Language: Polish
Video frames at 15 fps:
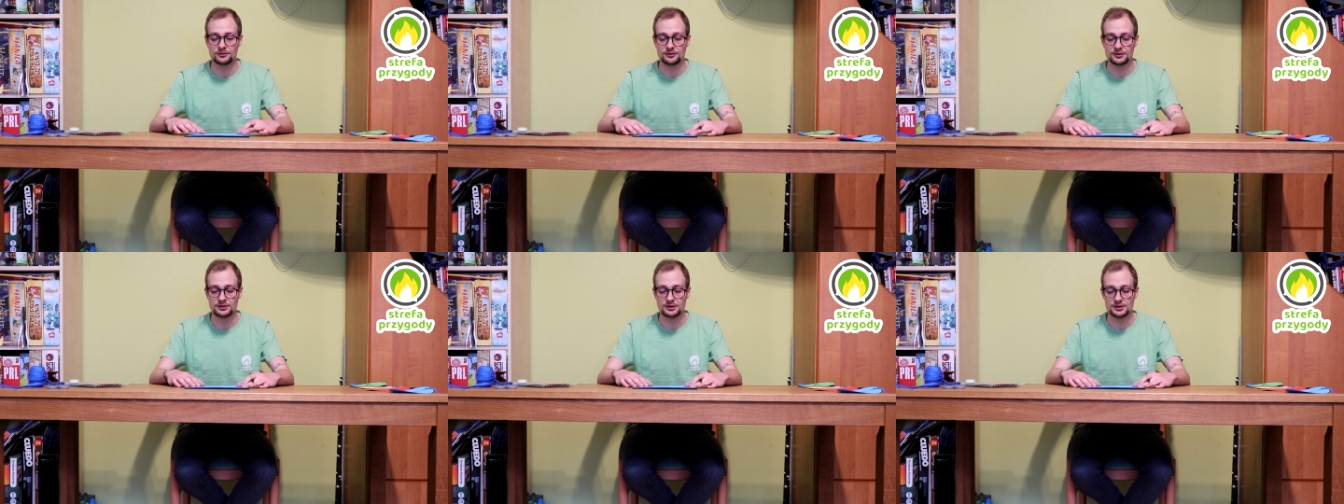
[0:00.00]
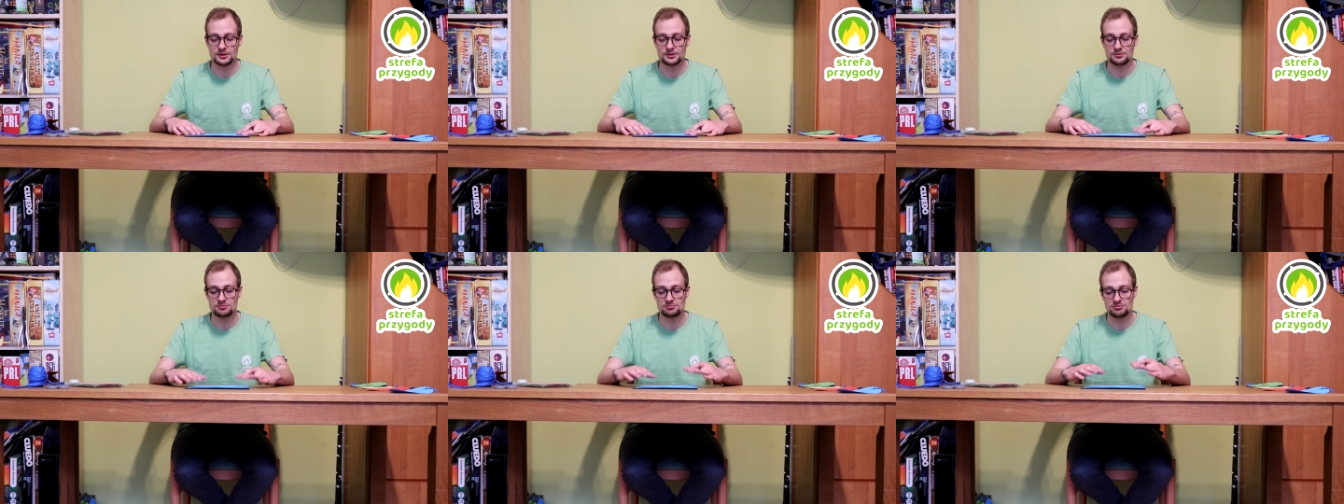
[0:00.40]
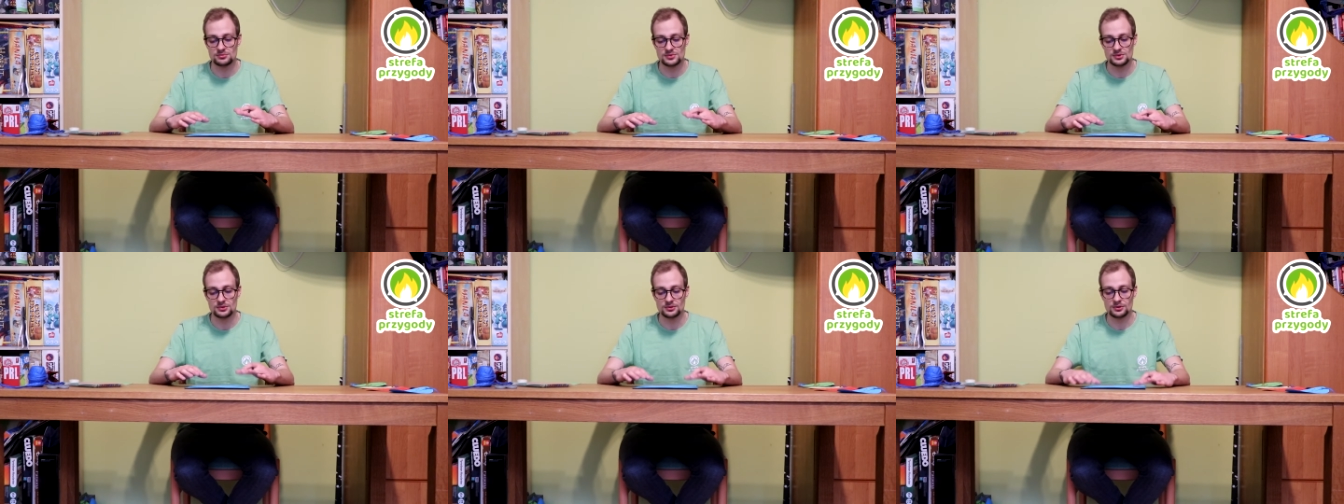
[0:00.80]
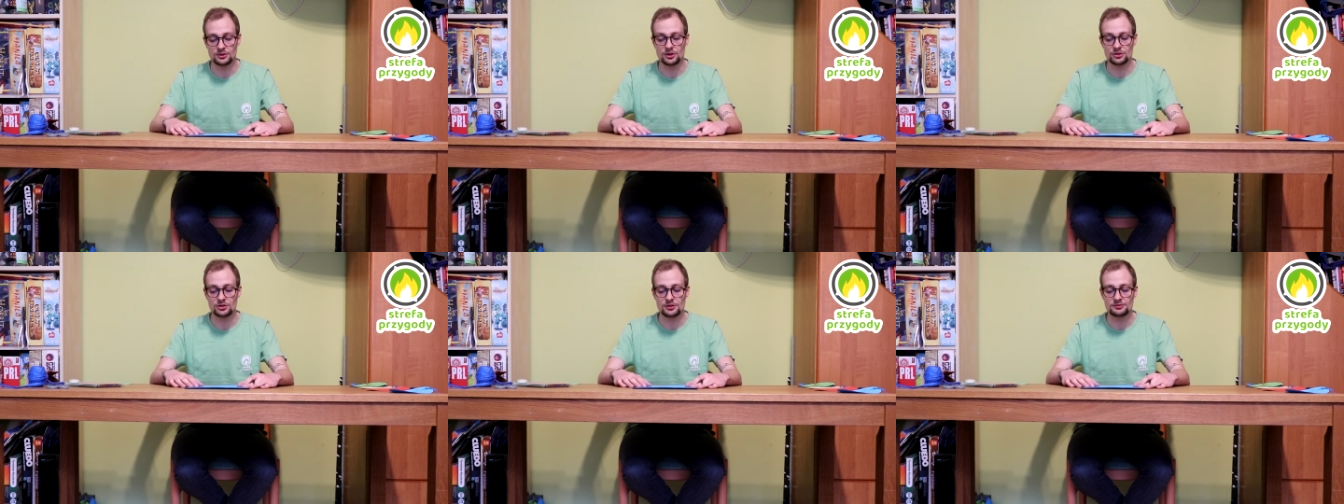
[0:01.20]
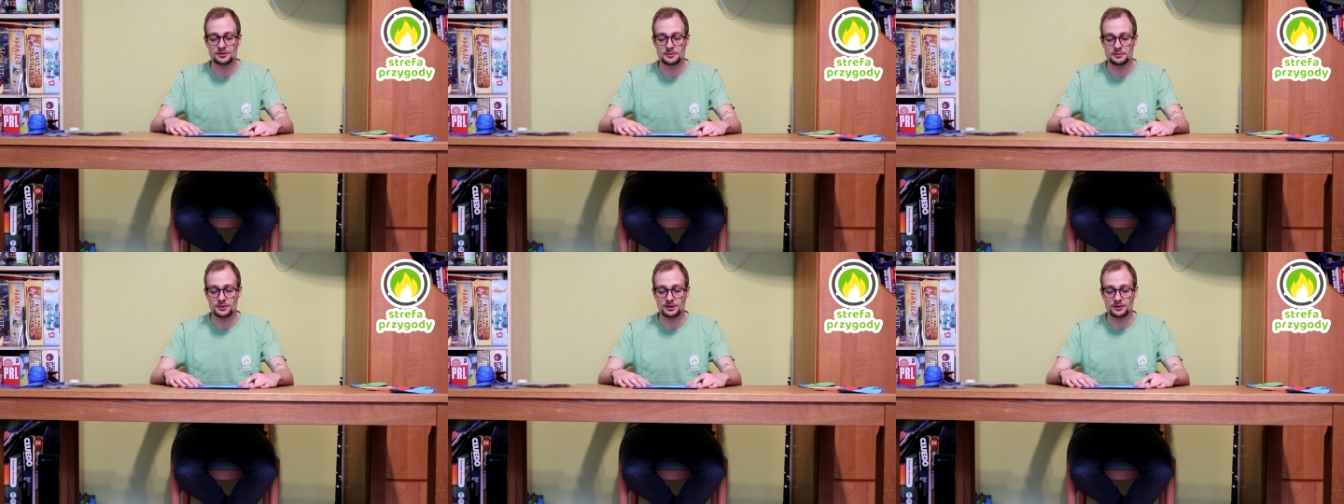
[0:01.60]
y,
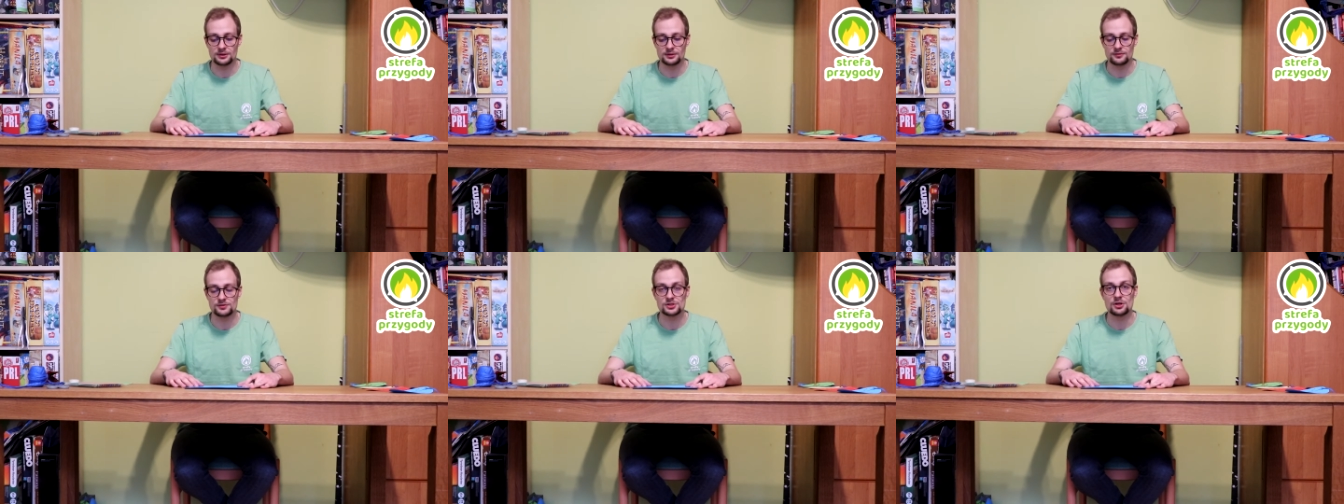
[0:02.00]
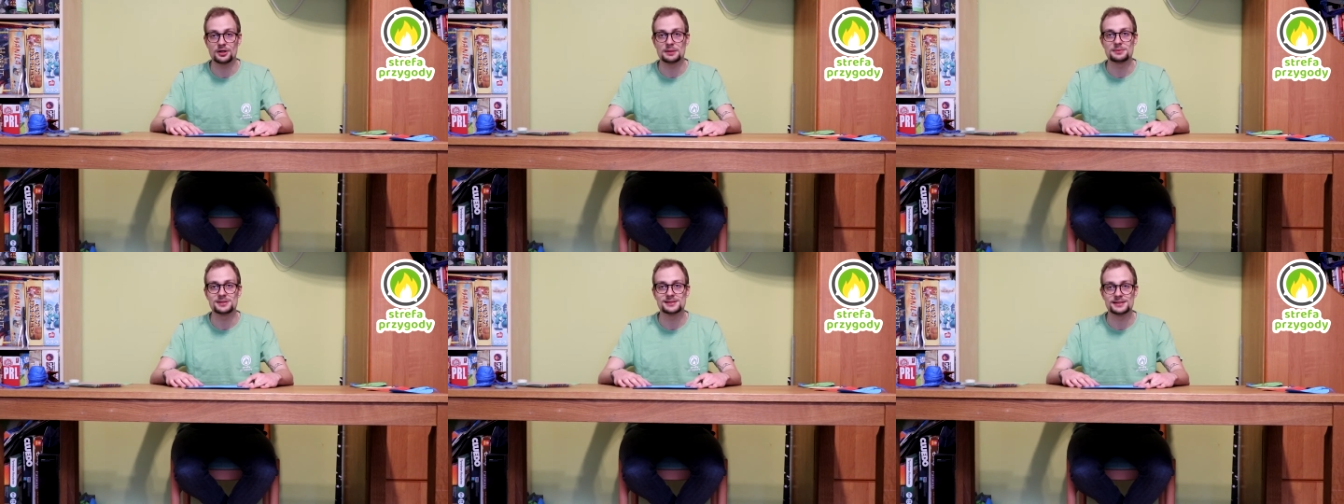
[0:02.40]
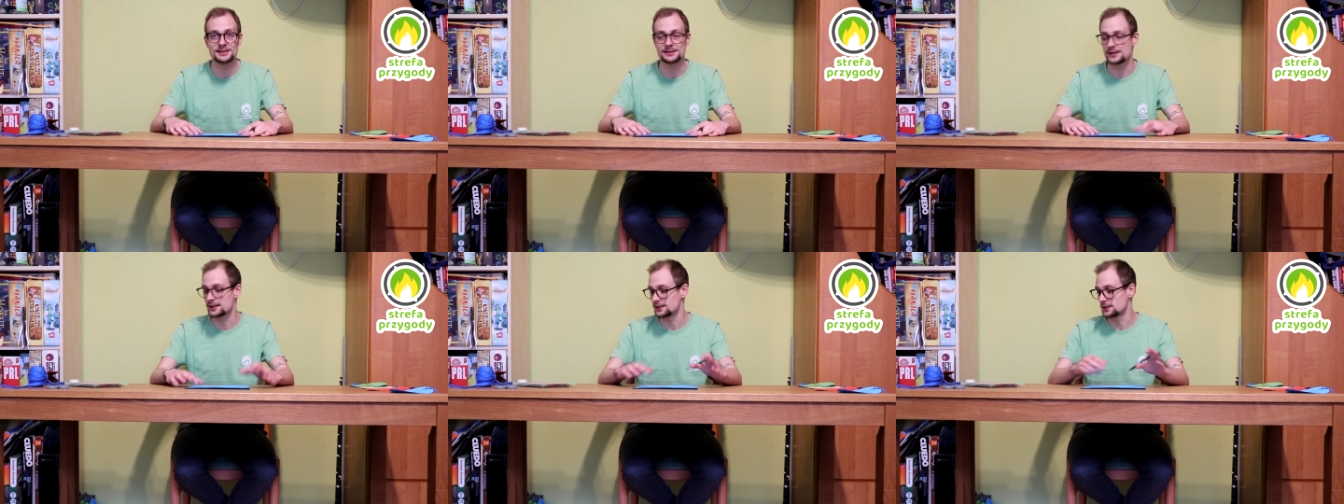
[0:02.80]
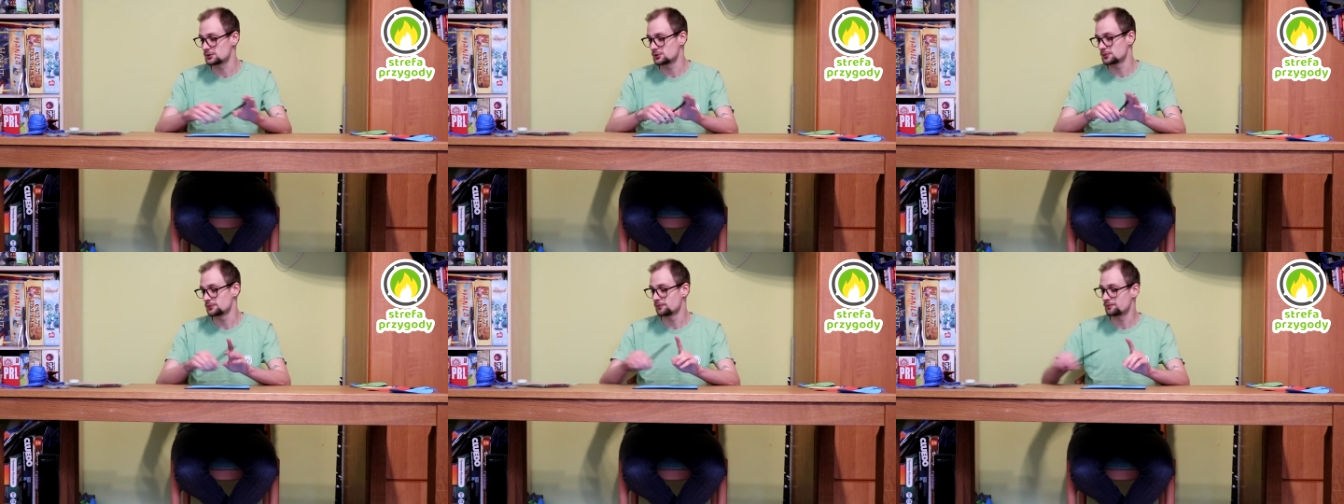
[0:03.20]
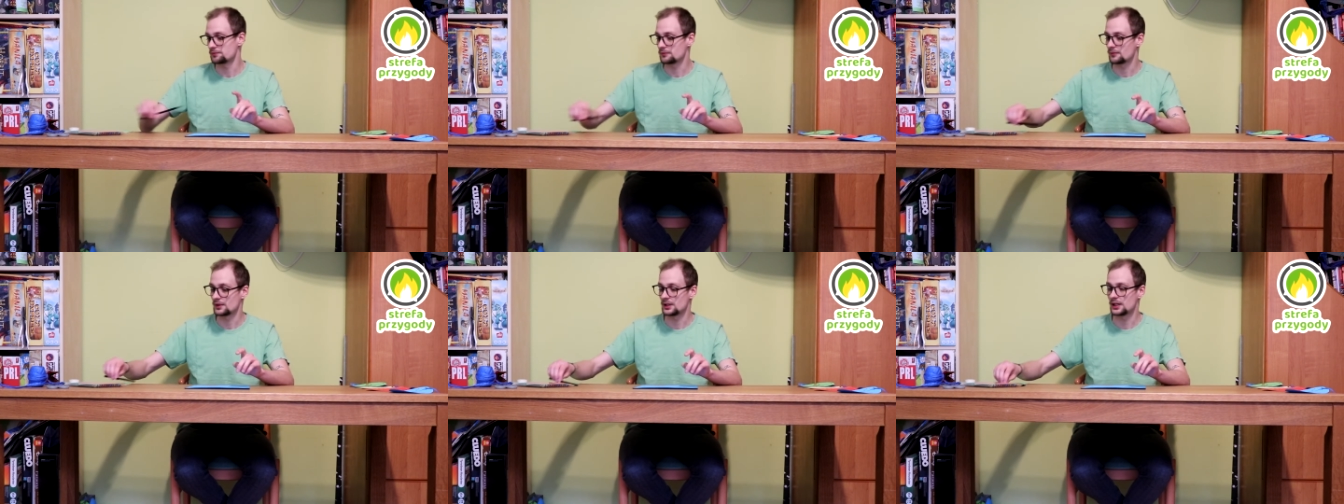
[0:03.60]
gotowym wzorem z internetu.
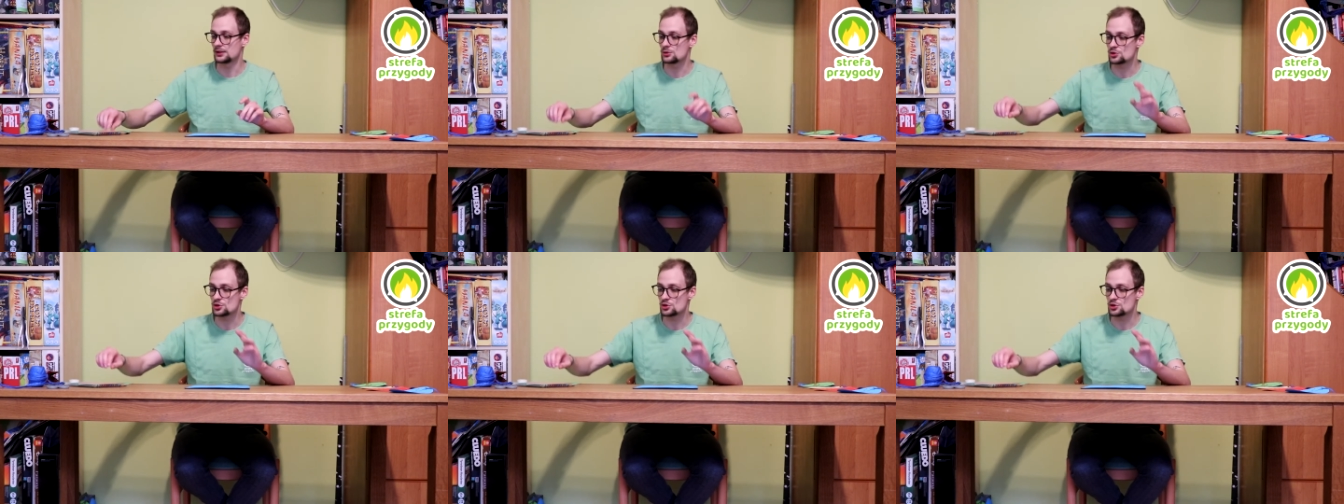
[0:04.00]
Kiedy